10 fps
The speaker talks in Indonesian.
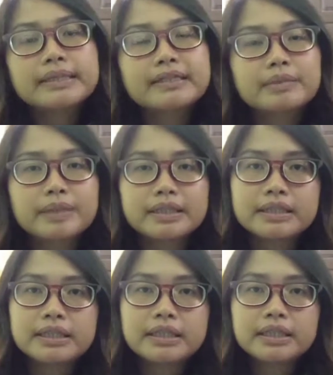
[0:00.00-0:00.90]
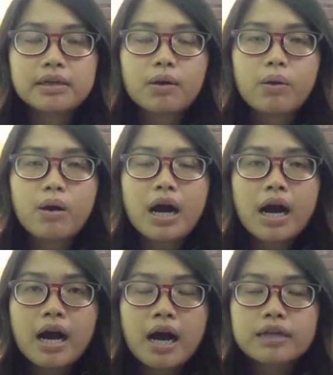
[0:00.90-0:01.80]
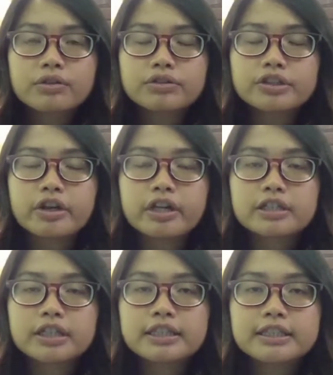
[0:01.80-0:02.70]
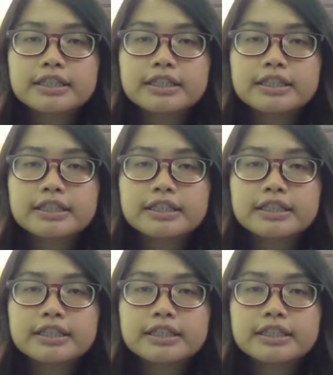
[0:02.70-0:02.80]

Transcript: biasanya seperti OA atau osteoporosis